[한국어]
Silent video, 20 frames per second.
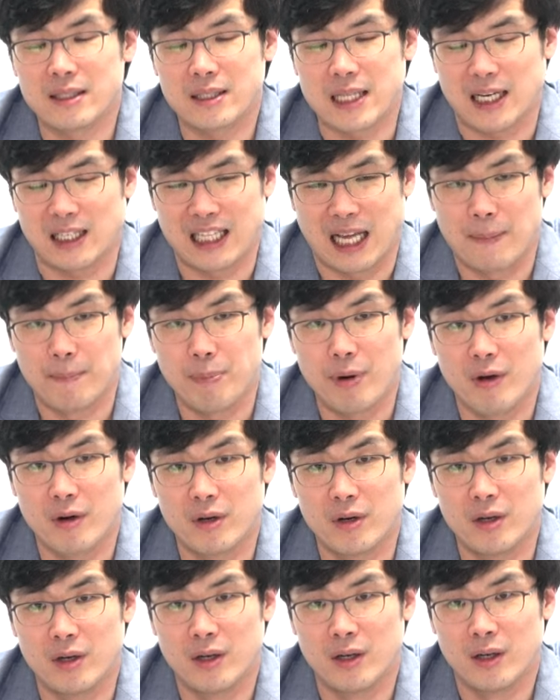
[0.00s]
자기
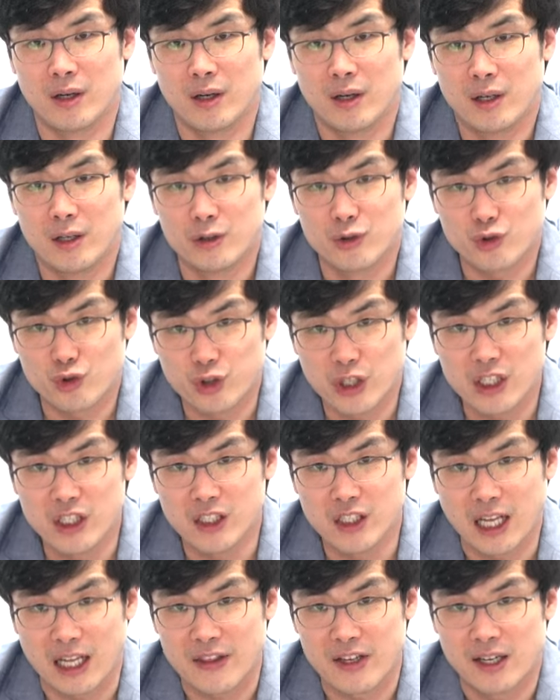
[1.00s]
남편을
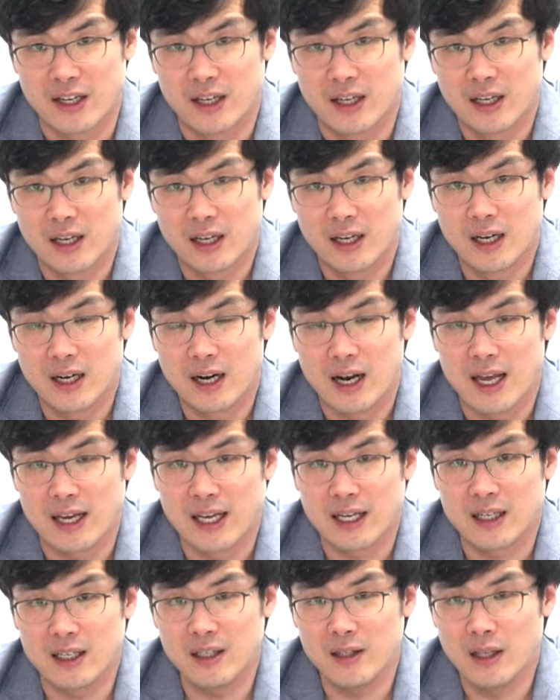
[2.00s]
죽이는
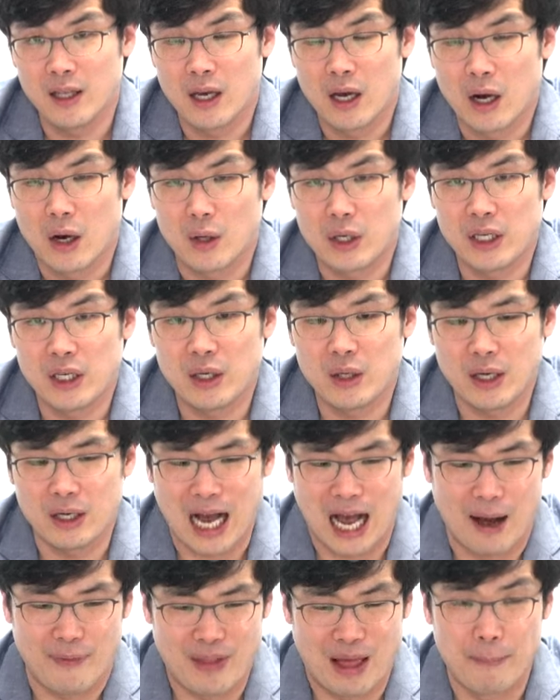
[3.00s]
아들에게는 이
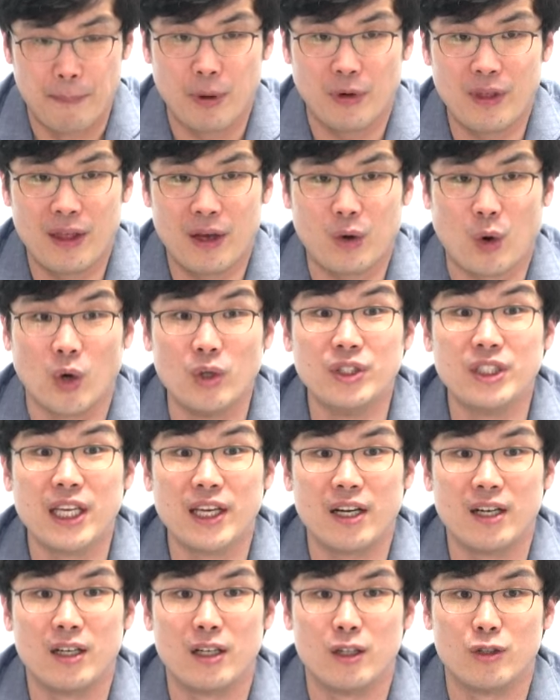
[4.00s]
아, 남편의
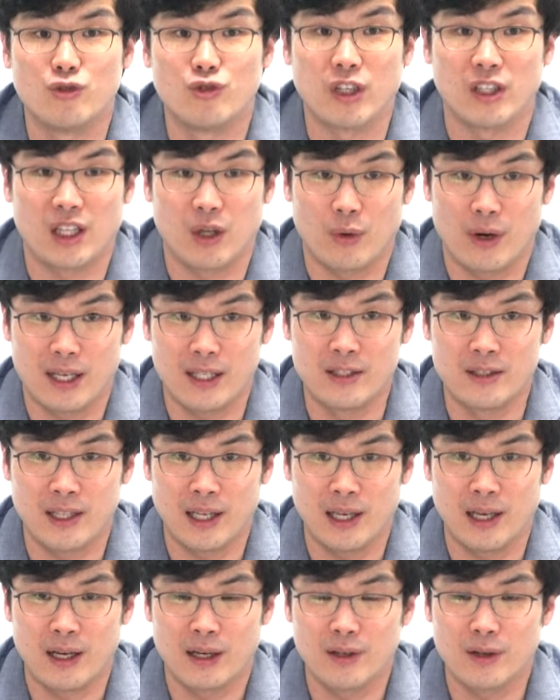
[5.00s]
권세를 주겠다고
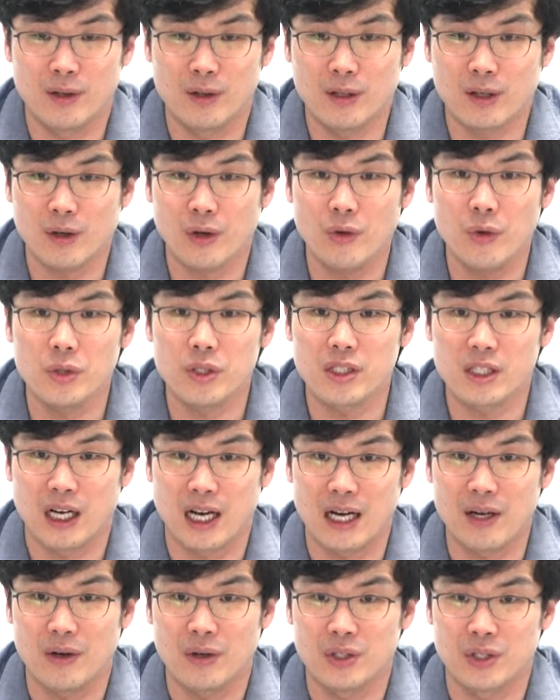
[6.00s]
했는데 그걸 크로노스가
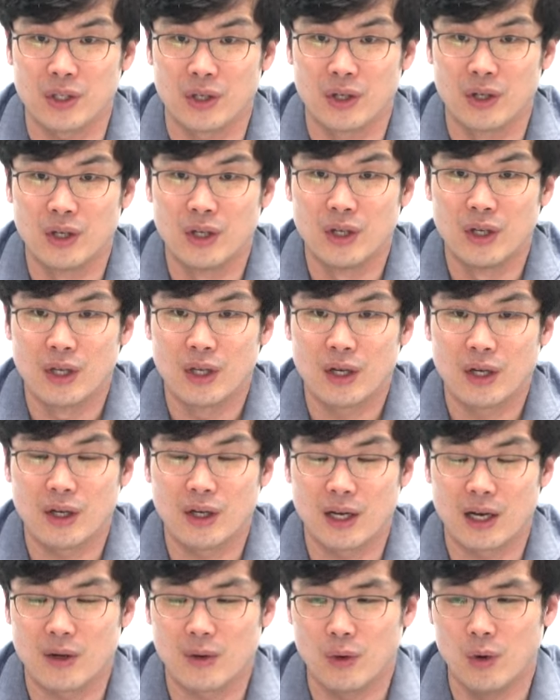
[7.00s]
한 거죠.
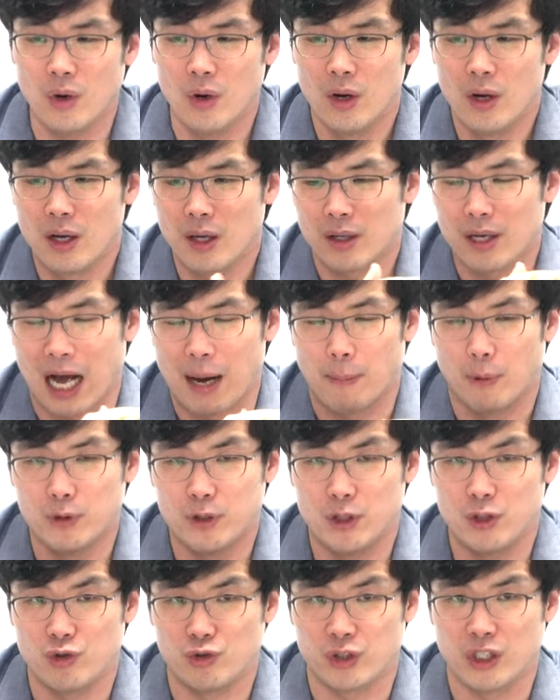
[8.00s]
그래갖고 그
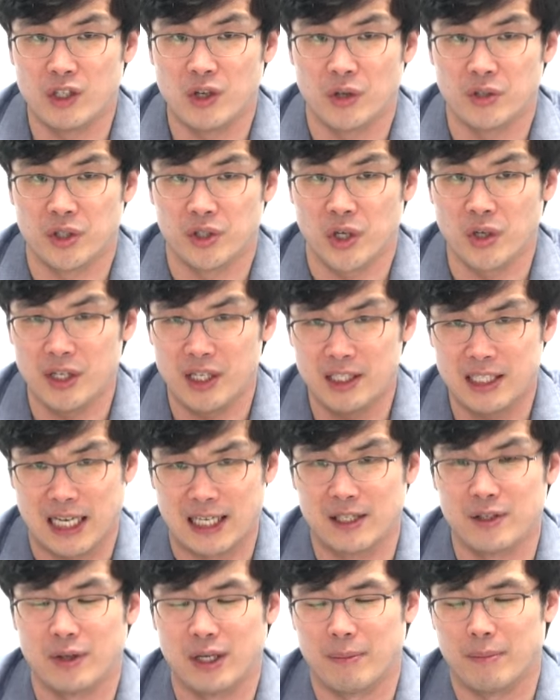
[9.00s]
아버지를 죽인 거죠. 성격을
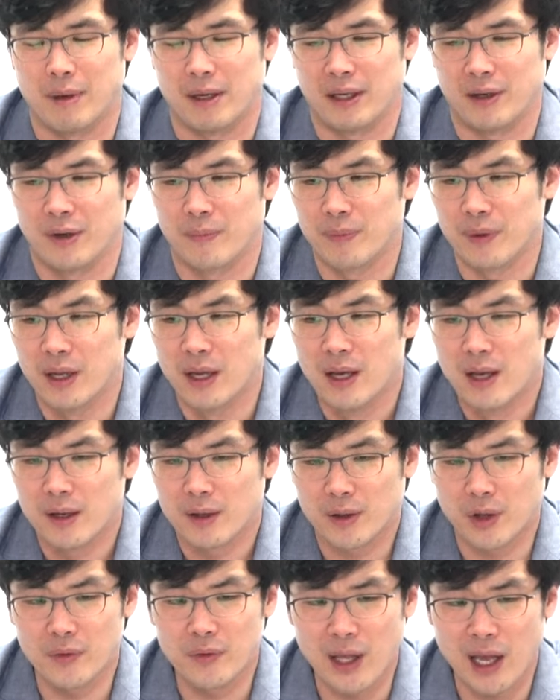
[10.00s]
자른 거란 말이에요.
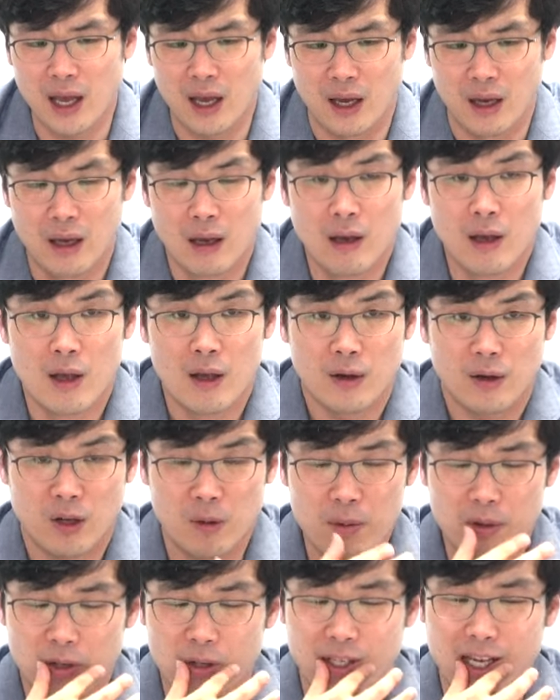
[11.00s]
그런데
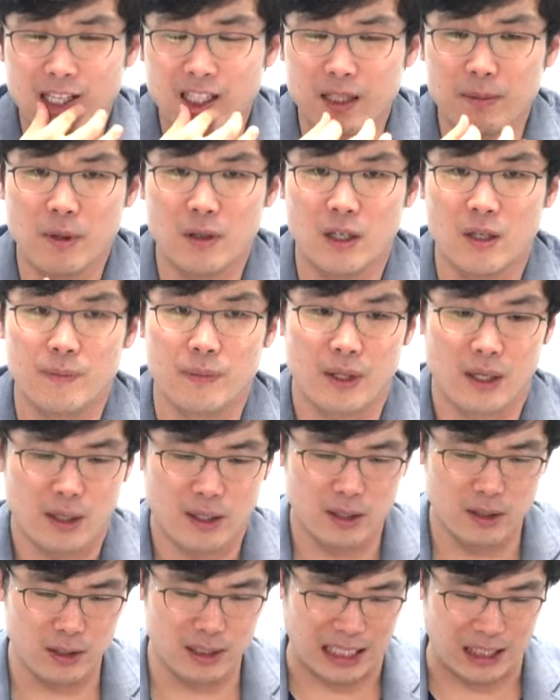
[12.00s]
그러면 그렇게 했으면은
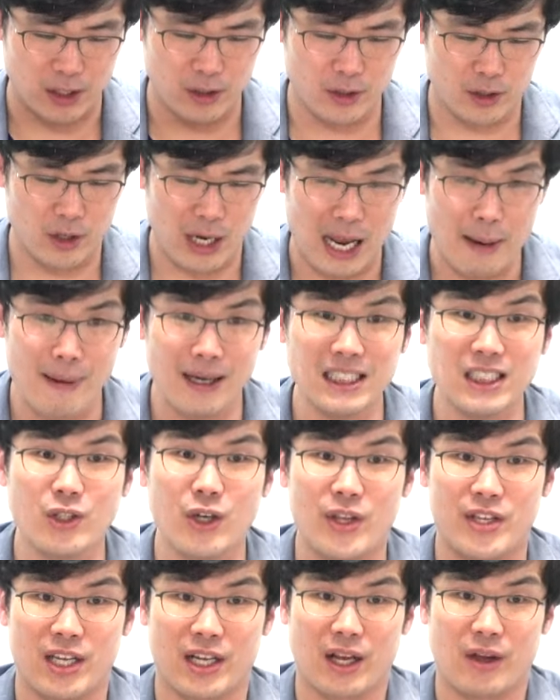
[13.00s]
그 자녀들을
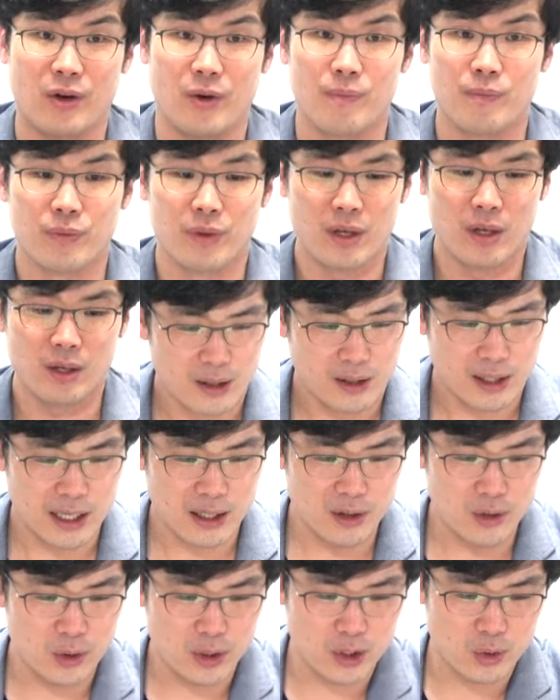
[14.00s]
해방시켜야 되잖아요.
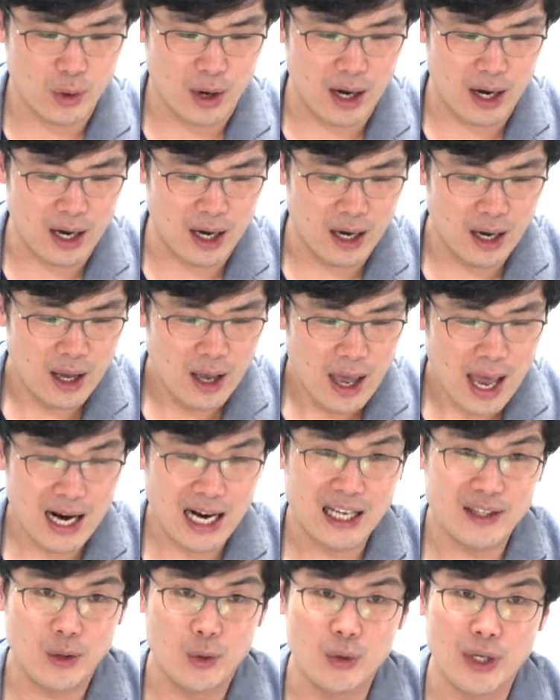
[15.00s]
티크로스와
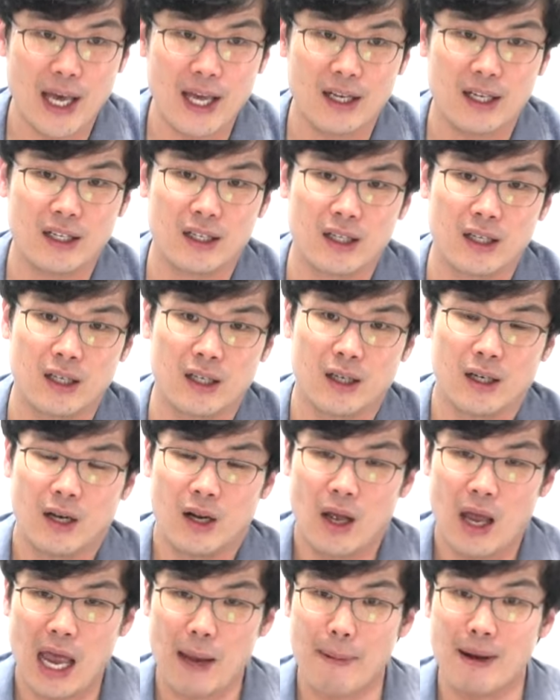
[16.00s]
헤카톤 케이르를
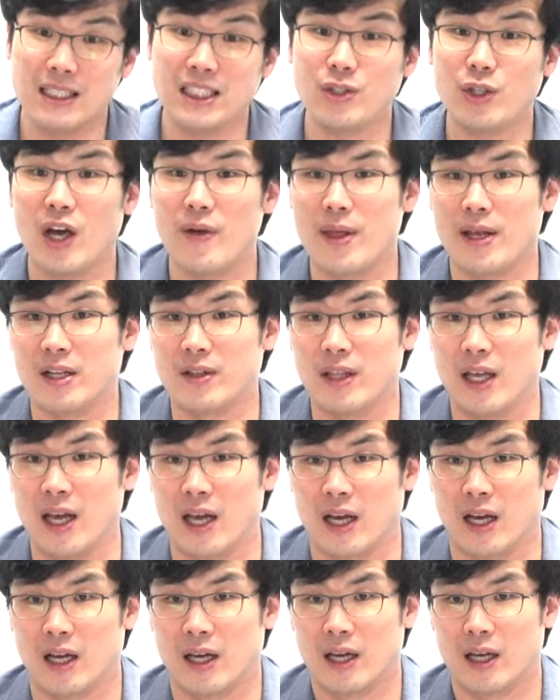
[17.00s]
해방시켜야
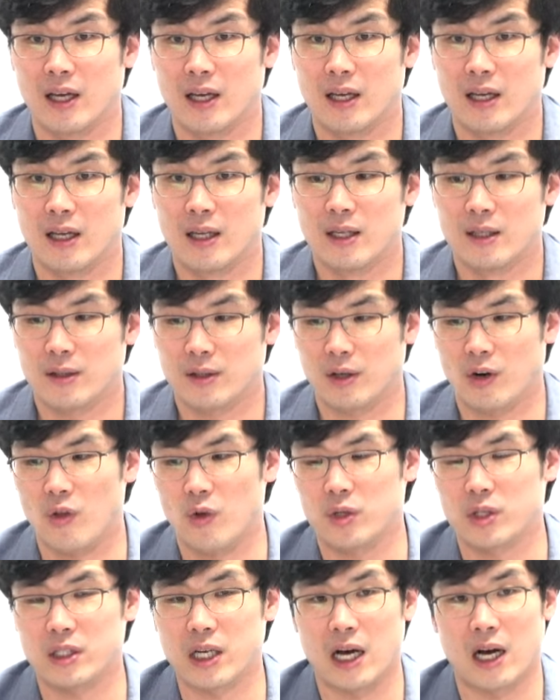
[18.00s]
되는데
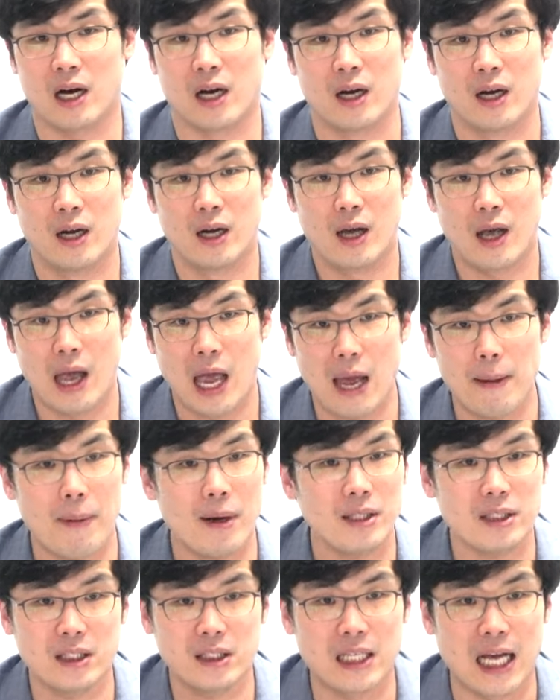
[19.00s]
크로노스가
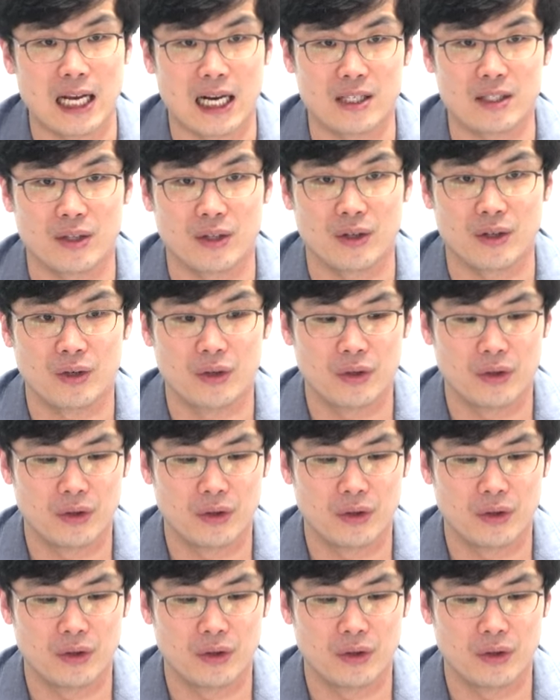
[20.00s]
해방시키지 않았어요.